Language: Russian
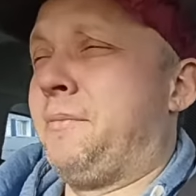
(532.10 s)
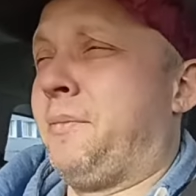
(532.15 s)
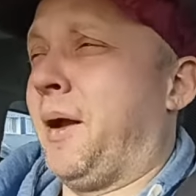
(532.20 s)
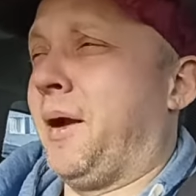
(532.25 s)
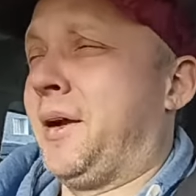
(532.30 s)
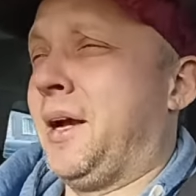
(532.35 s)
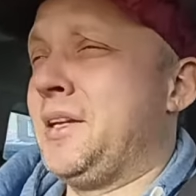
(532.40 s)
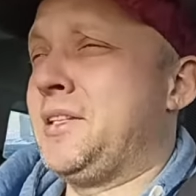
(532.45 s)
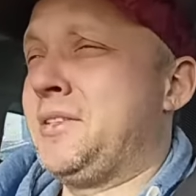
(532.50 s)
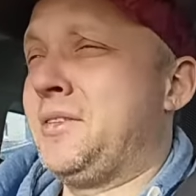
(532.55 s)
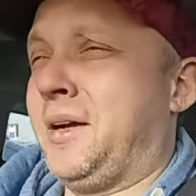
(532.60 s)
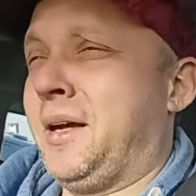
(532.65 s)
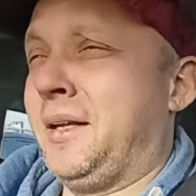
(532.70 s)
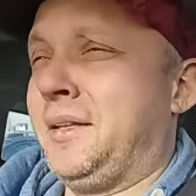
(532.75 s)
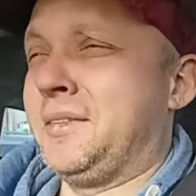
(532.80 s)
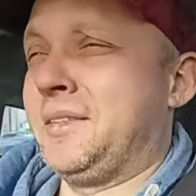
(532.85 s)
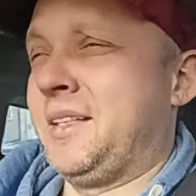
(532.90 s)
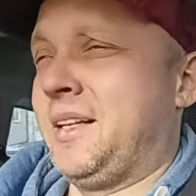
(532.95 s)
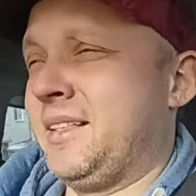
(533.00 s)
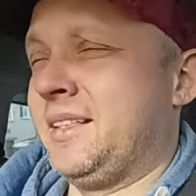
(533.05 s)
Про качество
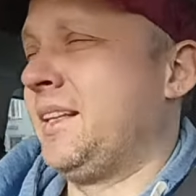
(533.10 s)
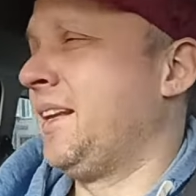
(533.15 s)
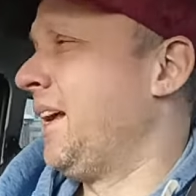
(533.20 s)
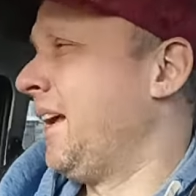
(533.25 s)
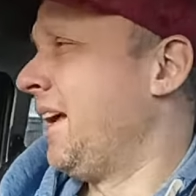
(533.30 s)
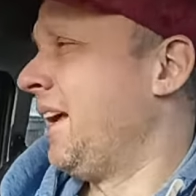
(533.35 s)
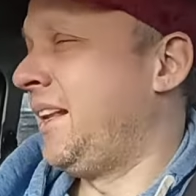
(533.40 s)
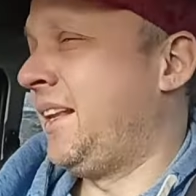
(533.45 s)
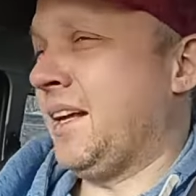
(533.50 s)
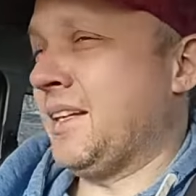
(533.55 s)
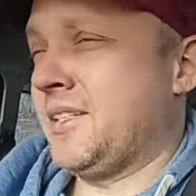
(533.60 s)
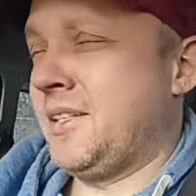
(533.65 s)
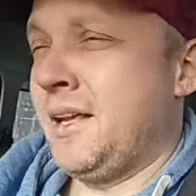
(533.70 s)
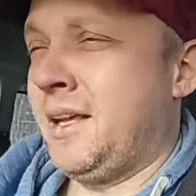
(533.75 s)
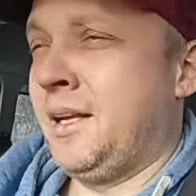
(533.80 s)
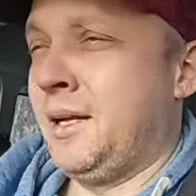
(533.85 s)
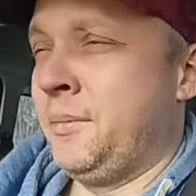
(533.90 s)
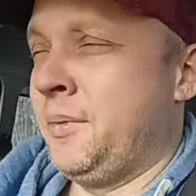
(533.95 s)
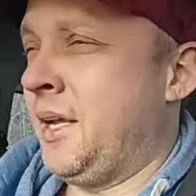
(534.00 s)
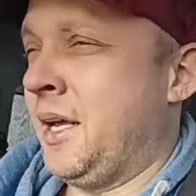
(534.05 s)
хотел сказать. Не, от
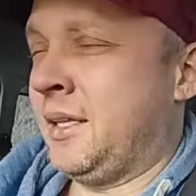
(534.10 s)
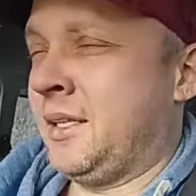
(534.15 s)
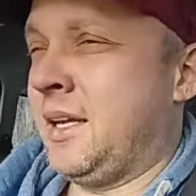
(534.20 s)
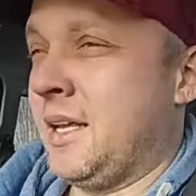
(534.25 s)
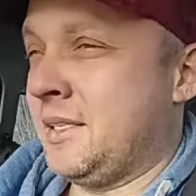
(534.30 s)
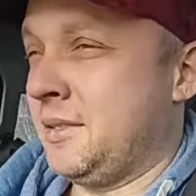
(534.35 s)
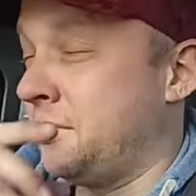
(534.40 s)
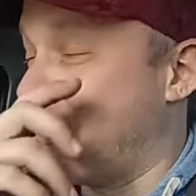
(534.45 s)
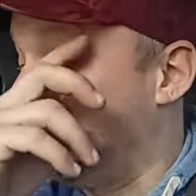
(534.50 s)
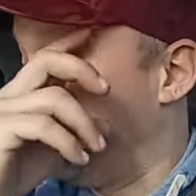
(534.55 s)
Шлегеля мы не отказываемся.